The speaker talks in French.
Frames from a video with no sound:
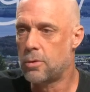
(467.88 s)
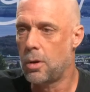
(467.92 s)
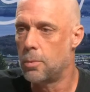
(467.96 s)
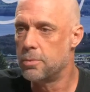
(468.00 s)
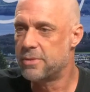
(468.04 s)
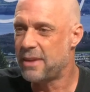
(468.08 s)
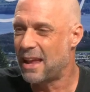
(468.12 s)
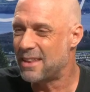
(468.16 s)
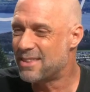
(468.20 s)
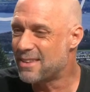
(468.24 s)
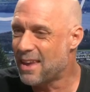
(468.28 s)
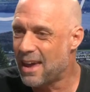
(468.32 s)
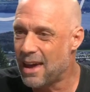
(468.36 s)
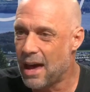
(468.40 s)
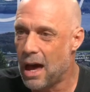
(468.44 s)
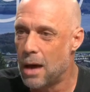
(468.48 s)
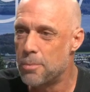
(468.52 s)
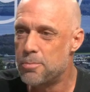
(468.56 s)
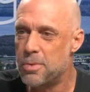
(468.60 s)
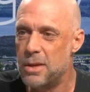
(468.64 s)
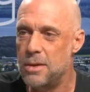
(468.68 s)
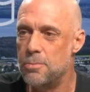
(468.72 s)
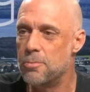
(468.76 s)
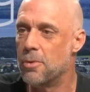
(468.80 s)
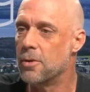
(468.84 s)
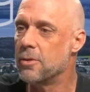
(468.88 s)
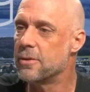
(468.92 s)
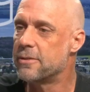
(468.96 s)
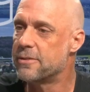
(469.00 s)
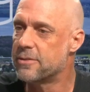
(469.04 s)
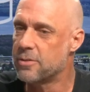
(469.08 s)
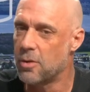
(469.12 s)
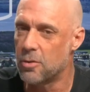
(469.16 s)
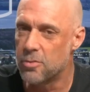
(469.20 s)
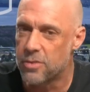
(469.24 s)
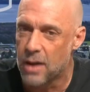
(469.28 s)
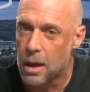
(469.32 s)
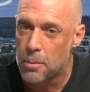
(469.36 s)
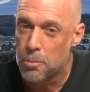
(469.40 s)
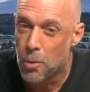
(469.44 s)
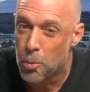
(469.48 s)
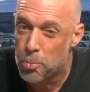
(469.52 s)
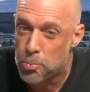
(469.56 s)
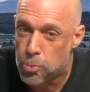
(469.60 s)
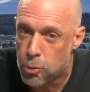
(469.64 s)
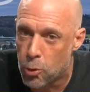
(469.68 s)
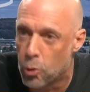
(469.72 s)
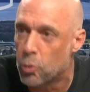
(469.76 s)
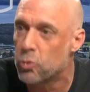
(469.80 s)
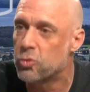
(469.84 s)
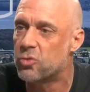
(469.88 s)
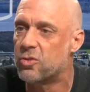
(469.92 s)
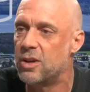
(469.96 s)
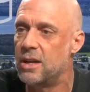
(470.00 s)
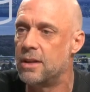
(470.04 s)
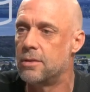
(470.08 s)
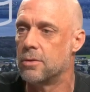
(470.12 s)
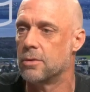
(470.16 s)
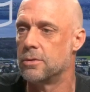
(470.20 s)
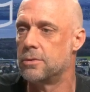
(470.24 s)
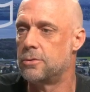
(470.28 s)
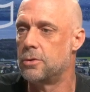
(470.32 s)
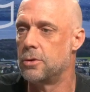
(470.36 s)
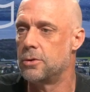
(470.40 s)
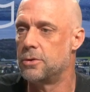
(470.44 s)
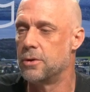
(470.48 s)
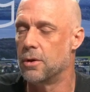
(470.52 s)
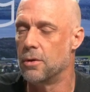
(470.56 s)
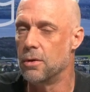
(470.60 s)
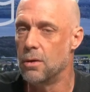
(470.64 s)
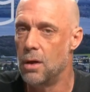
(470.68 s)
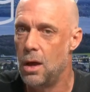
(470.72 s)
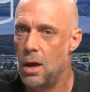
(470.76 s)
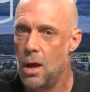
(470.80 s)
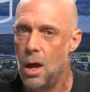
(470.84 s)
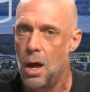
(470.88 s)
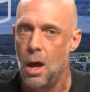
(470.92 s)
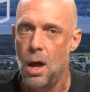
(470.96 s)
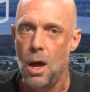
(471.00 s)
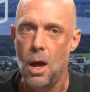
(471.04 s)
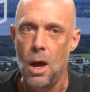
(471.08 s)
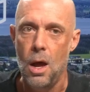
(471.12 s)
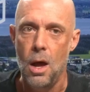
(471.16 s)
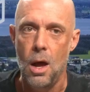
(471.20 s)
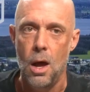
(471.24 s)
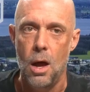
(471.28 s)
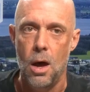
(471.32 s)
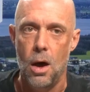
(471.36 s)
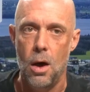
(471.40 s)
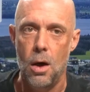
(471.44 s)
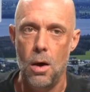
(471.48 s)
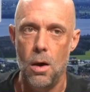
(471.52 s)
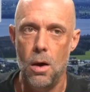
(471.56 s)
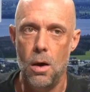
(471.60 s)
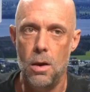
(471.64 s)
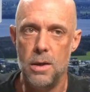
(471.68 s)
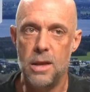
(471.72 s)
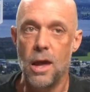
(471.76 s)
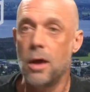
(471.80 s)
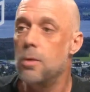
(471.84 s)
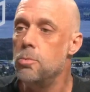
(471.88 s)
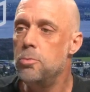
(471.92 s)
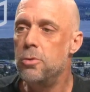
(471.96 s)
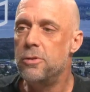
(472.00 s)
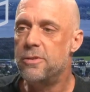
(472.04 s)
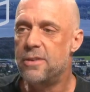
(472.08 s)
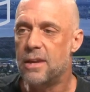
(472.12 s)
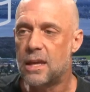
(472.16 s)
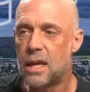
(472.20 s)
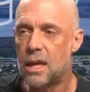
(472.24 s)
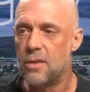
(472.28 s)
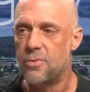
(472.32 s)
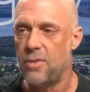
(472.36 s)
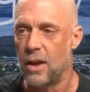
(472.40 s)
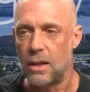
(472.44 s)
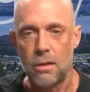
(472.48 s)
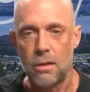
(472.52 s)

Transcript: comme ça très rapidement, sans vraiment plonger dedans. Il euh, y a une musique qui fait